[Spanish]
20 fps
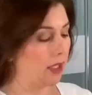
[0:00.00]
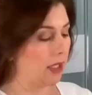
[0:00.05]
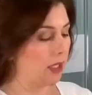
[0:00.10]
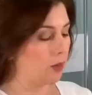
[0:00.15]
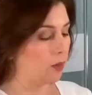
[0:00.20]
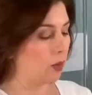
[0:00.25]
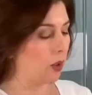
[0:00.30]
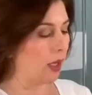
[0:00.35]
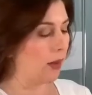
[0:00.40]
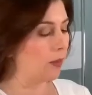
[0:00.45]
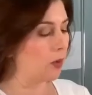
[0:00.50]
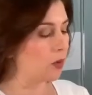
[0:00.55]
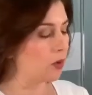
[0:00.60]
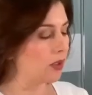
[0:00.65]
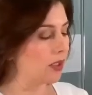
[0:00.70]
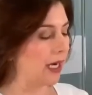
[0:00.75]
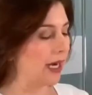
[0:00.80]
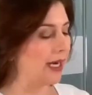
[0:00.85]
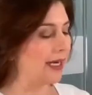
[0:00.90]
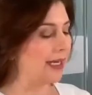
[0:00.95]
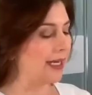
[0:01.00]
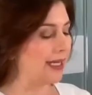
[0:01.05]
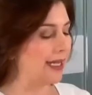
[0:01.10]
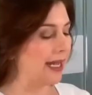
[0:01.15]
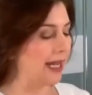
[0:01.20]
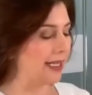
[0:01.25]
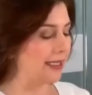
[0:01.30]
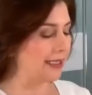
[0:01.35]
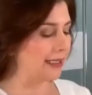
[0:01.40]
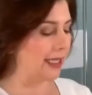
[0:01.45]
les voy a mostrar y
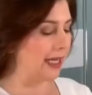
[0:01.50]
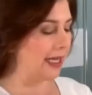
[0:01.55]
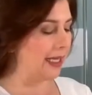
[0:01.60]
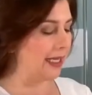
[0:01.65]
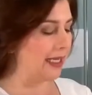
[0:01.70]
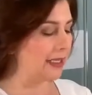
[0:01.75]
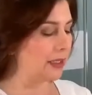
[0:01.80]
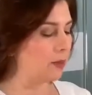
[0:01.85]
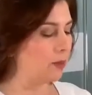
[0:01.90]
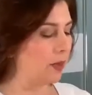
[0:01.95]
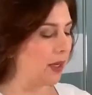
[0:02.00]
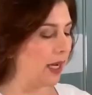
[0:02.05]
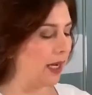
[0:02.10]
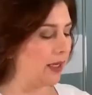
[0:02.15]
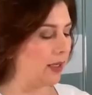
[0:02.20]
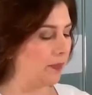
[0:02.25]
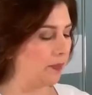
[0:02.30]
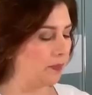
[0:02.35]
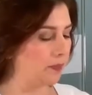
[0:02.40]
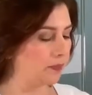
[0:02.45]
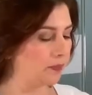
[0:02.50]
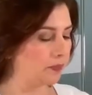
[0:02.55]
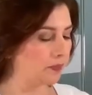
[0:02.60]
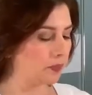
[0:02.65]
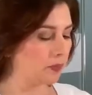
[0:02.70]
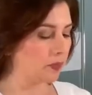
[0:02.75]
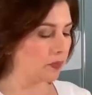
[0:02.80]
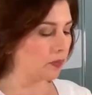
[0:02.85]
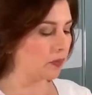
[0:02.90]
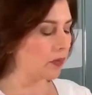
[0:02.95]
es en spray.
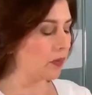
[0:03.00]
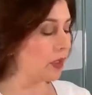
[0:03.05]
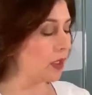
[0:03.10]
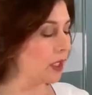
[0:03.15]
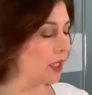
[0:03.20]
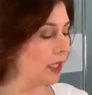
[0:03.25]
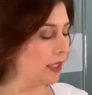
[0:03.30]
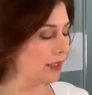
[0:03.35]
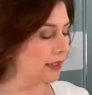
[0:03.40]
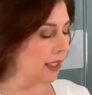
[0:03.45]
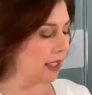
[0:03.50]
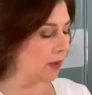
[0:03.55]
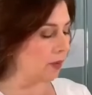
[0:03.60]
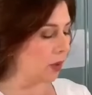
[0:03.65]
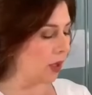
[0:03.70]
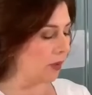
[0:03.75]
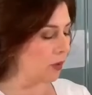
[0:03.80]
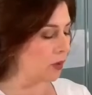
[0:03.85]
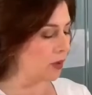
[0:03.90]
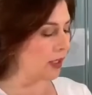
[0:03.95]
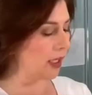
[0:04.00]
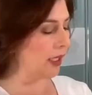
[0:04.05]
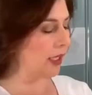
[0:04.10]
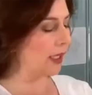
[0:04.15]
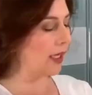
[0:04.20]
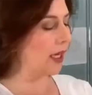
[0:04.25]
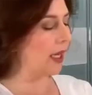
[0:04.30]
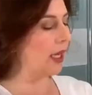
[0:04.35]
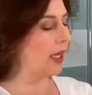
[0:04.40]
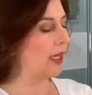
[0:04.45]
Se la voy a mostrar
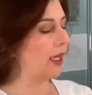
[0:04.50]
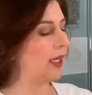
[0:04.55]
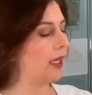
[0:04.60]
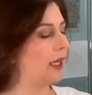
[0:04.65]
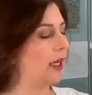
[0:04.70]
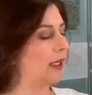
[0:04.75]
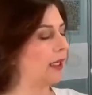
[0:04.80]
acá en la